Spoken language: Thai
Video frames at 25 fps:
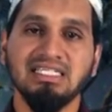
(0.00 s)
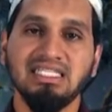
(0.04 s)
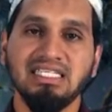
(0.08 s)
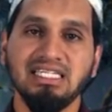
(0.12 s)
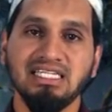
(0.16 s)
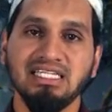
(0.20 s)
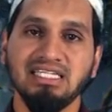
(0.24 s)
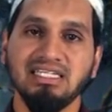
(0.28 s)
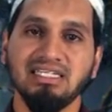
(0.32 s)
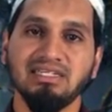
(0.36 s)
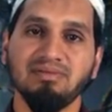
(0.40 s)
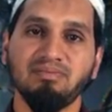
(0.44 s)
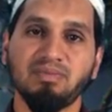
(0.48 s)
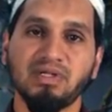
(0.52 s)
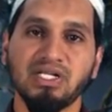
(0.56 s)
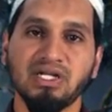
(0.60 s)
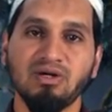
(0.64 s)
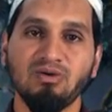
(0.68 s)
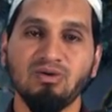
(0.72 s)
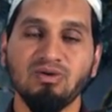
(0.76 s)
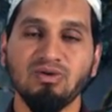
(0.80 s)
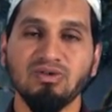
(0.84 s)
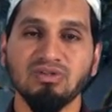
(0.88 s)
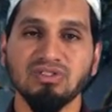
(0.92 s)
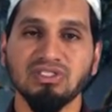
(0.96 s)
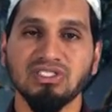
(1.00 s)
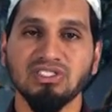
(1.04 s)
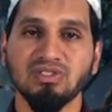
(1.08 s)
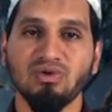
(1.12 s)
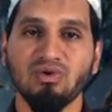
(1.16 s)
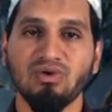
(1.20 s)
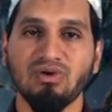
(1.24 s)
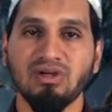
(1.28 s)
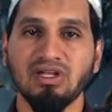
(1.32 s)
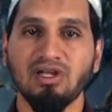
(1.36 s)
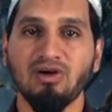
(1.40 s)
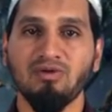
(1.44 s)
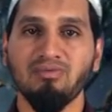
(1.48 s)
ที่พระองค์
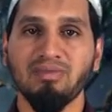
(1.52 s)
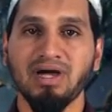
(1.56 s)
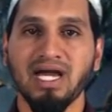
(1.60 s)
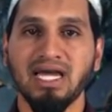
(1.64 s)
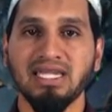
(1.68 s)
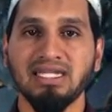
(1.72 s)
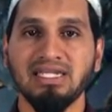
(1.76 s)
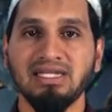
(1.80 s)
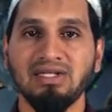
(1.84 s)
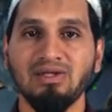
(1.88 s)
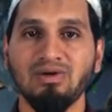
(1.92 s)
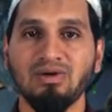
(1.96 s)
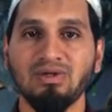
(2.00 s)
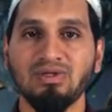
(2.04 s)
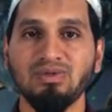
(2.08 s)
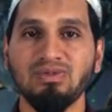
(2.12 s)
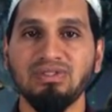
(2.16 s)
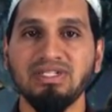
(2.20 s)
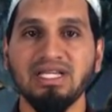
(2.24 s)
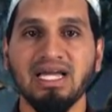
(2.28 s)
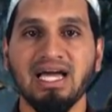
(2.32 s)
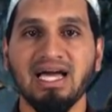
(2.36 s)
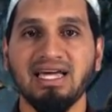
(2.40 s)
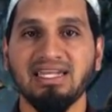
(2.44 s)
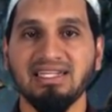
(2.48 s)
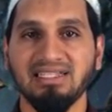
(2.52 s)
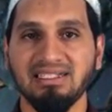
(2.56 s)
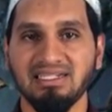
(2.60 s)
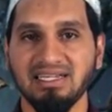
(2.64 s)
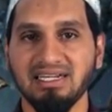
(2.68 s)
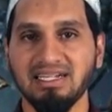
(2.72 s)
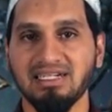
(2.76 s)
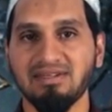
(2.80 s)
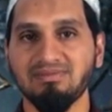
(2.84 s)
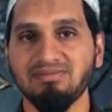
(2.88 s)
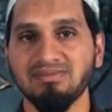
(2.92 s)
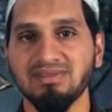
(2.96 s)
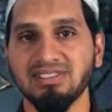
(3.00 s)
ส่งเรามาในโลกดุนยาเนี่ย
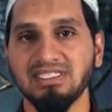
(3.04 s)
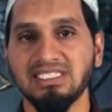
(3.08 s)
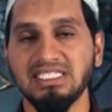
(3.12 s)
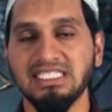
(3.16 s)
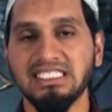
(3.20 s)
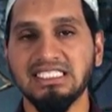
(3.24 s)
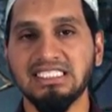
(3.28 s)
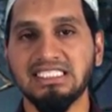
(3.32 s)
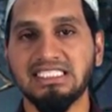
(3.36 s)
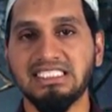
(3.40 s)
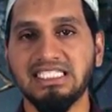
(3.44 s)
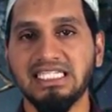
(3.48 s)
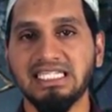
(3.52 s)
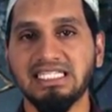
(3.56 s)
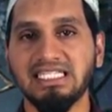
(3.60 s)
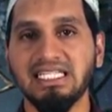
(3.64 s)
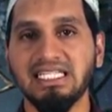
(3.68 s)
นะครับ สิ่ง